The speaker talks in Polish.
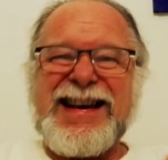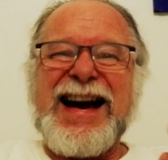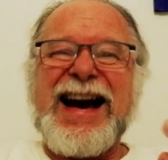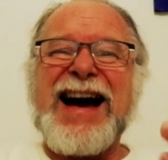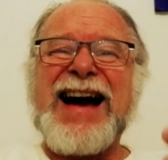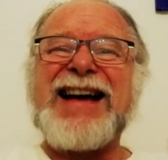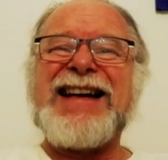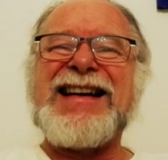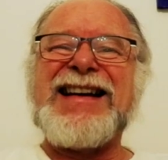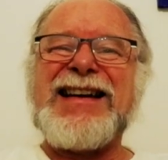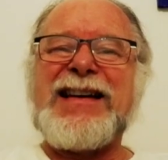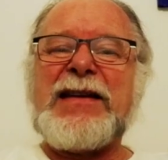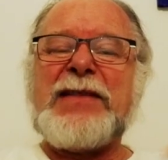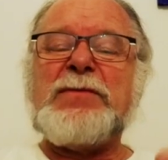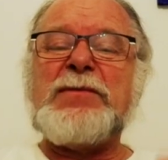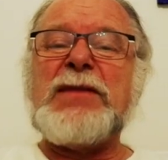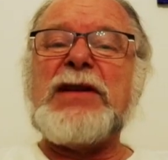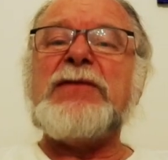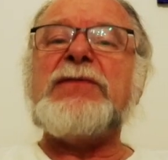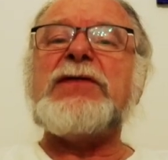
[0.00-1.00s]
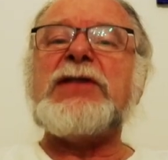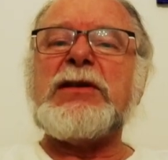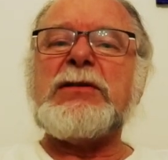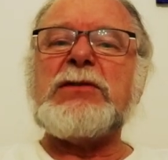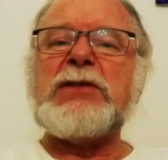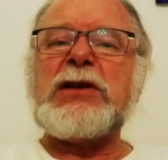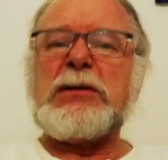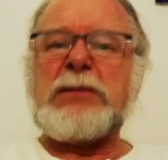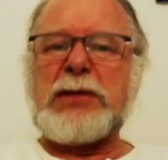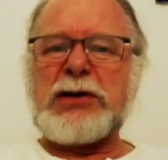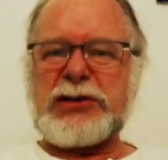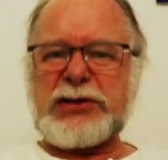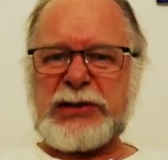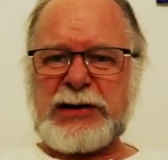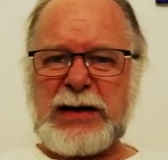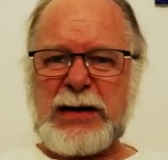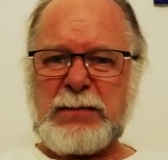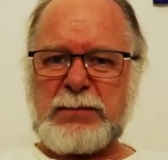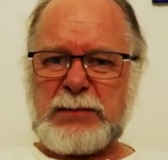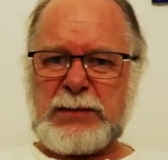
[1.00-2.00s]
ale my w nim nie
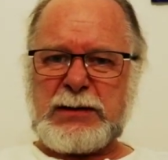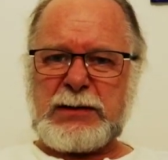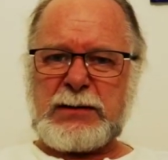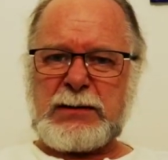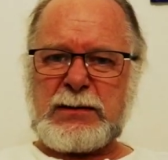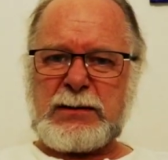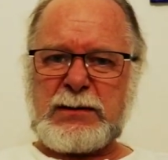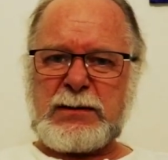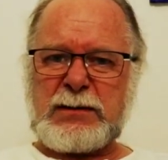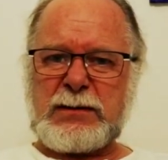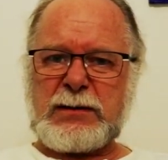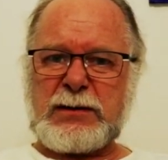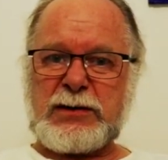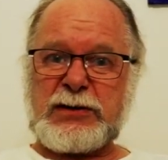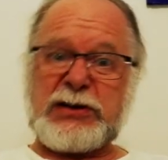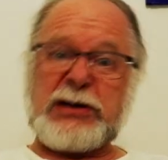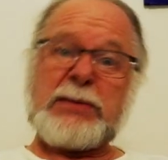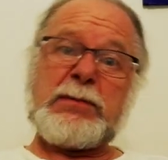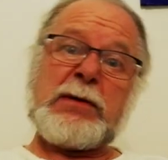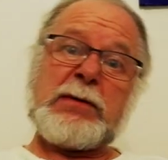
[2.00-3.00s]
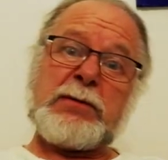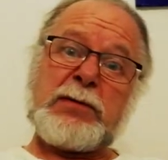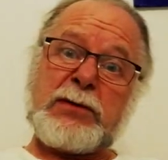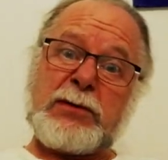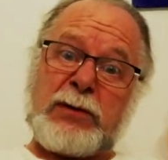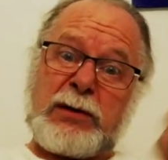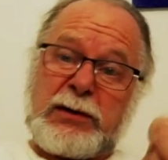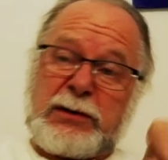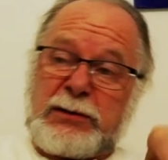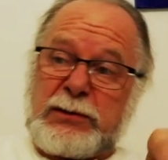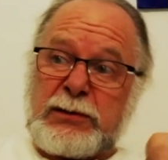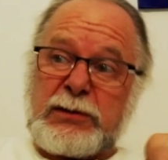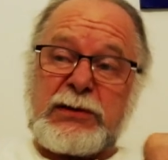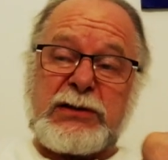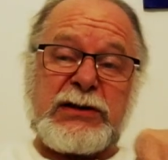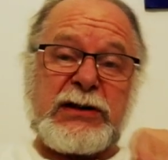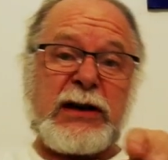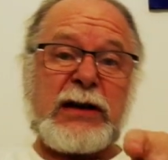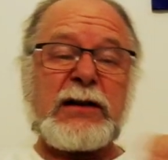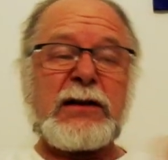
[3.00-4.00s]
mieszkamy. Gdyby był,
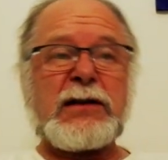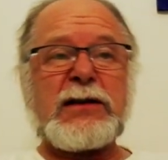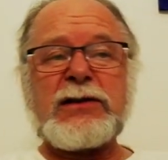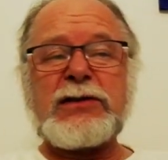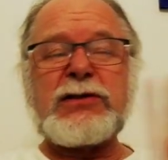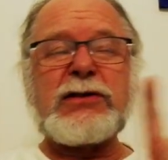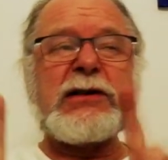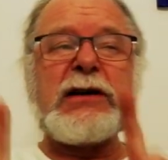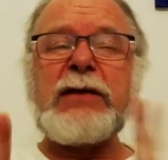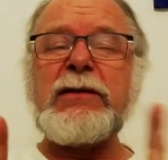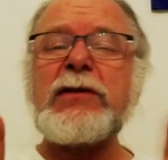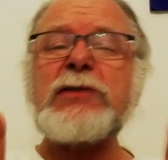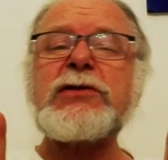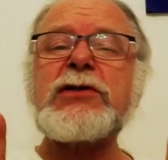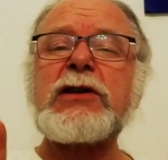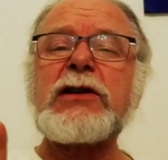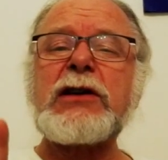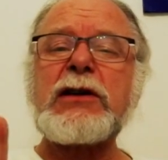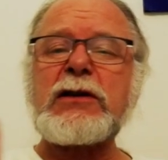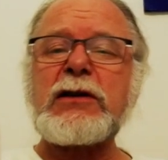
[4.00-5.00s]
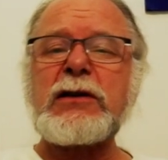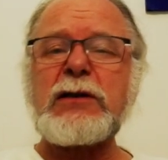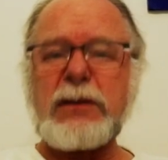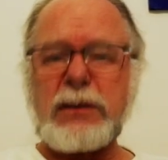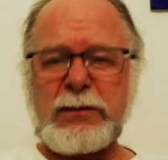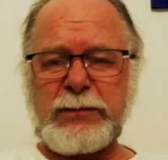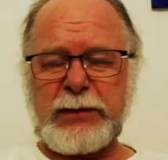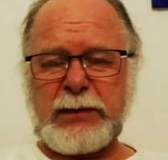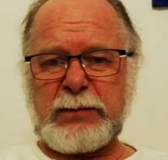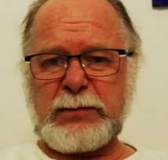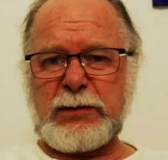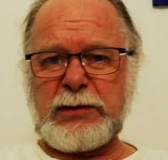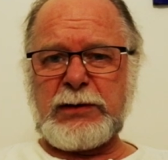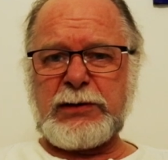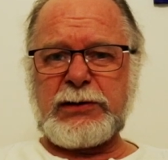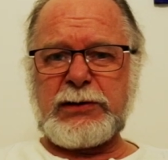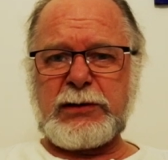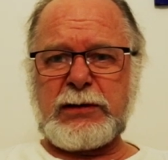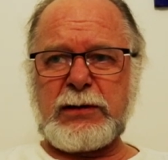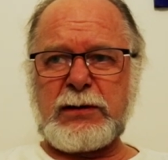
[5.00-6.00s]
nie wiem czy kiedykolwiek
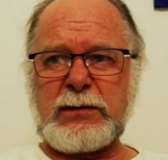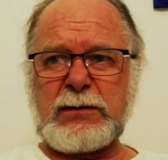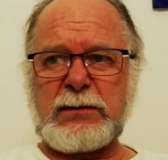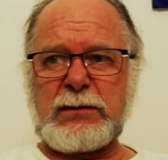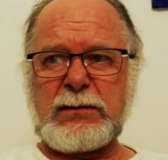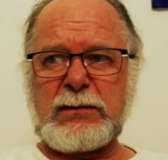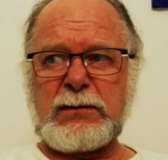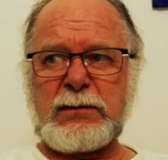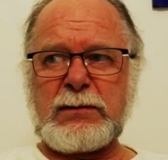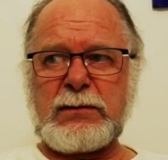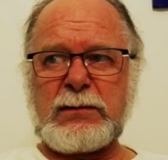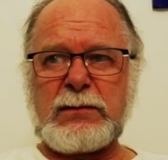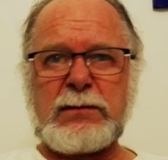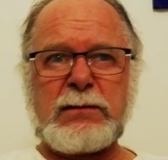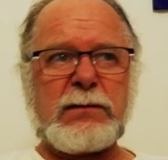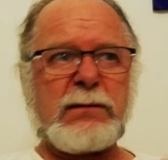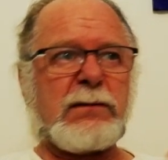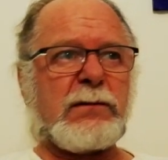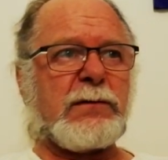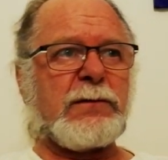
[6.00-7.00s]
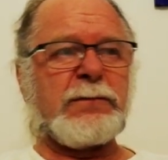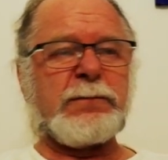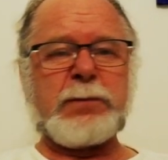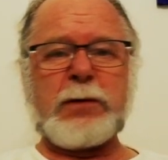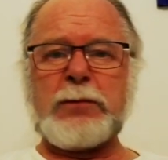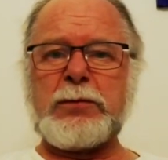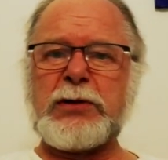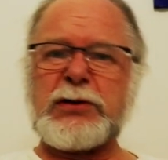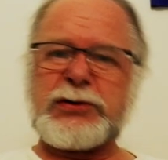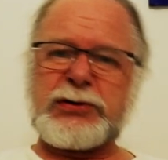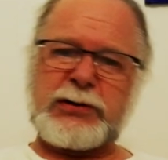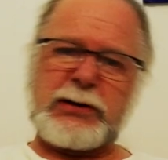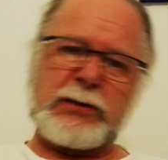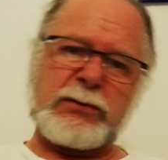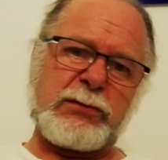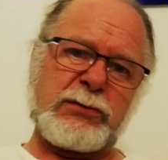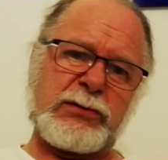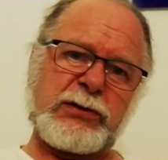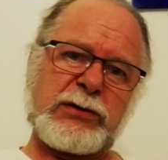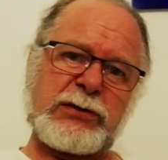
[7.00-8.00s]
byliście w
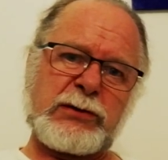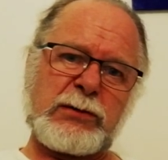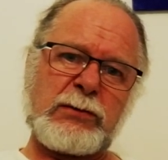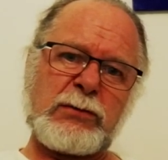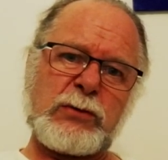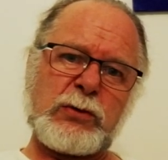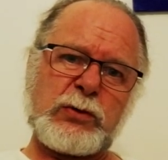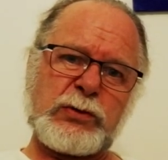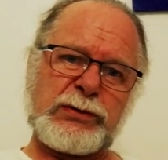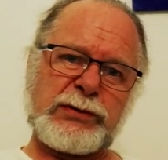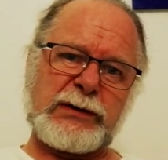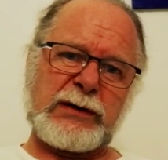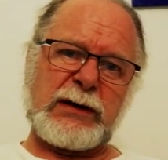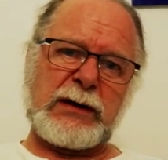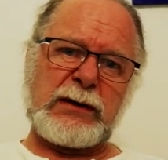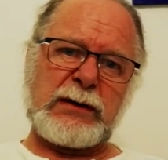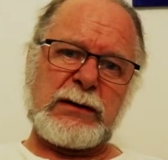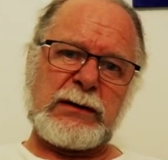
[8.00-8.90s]
pomieszczeniu, gdzie są lustra.